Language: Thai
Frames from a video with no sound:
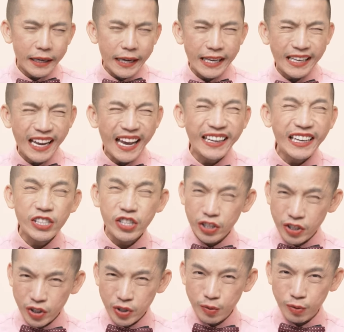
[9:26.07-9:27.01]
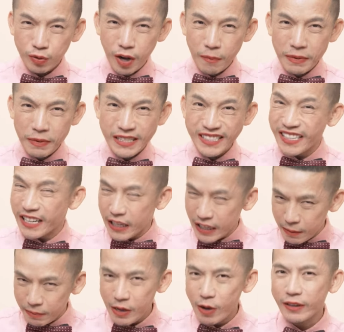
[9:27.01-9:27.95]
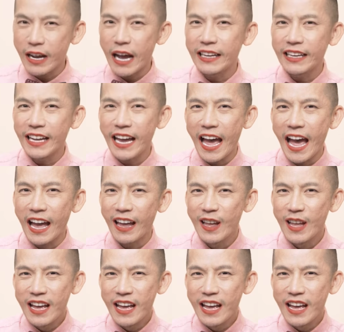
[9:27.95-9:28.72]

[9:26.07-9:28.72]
in addition to ก็เป็น synonym เดียวกันนะฮะ